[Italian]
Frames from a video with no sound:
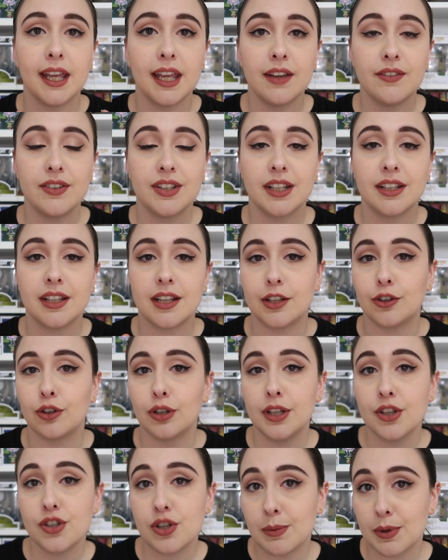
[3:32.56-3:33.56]
e vi dà diritto
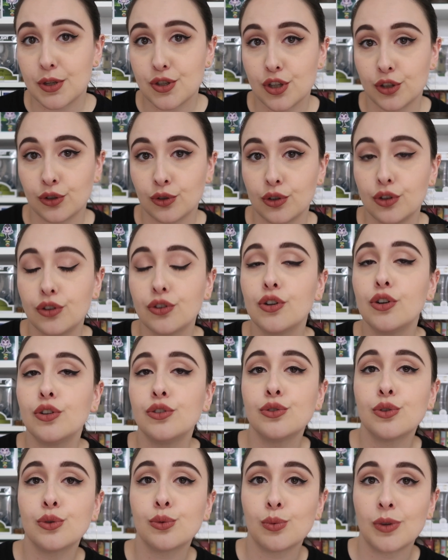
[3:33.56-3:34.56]
al 10% di
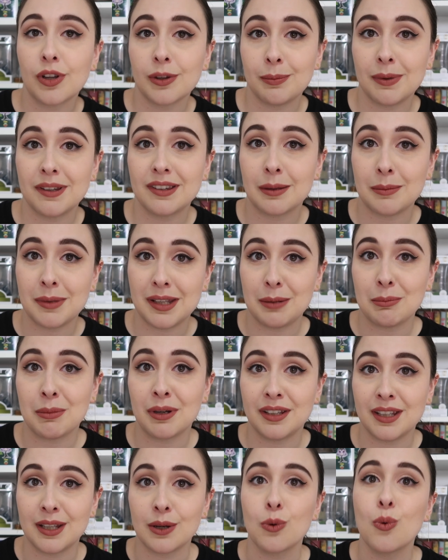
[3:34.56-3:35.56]
sconto su una spesa
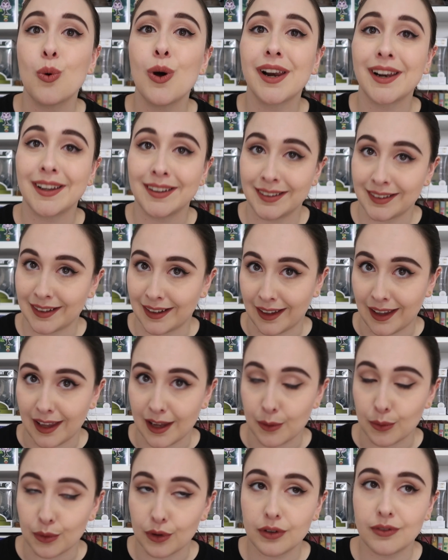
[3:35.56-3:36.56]
minima di 40
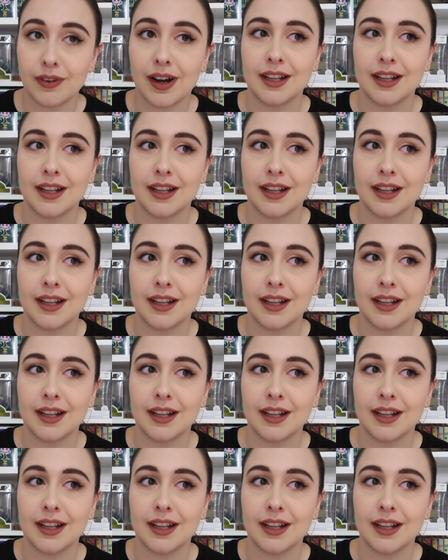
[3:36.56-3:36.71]
euro,